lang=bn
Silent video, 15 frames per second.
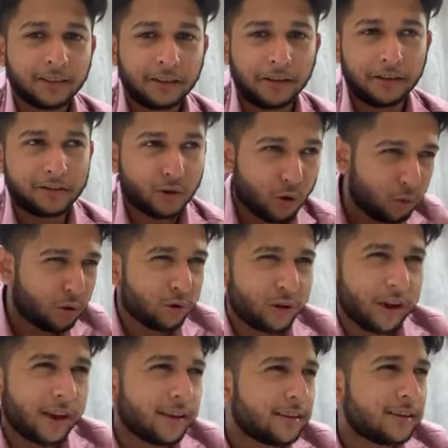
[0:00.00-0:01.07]
ঠিক আছে অমুক
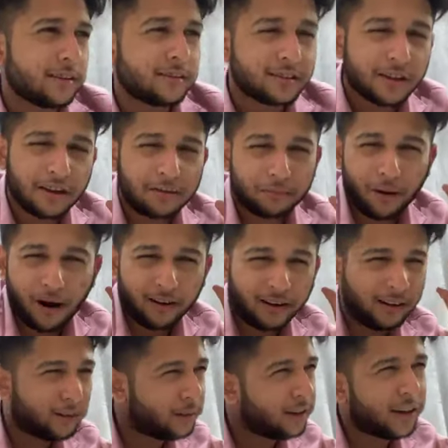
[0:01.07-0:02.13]
এই সেই পাড়ে
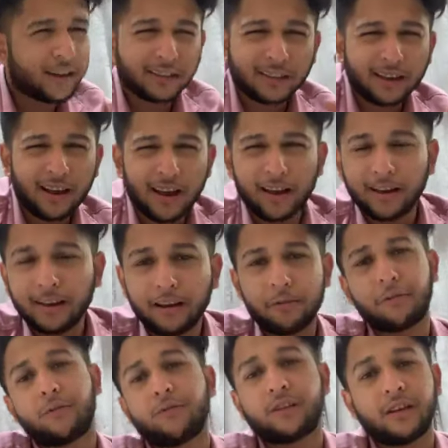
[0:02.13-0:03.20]
ওইটা সেরা এটা
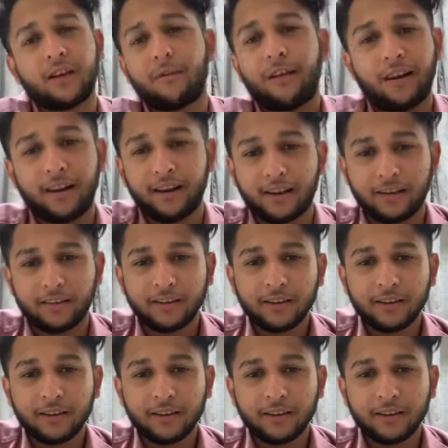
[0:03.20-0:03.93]
আমার মধ্যে এটা ভালো লাগে না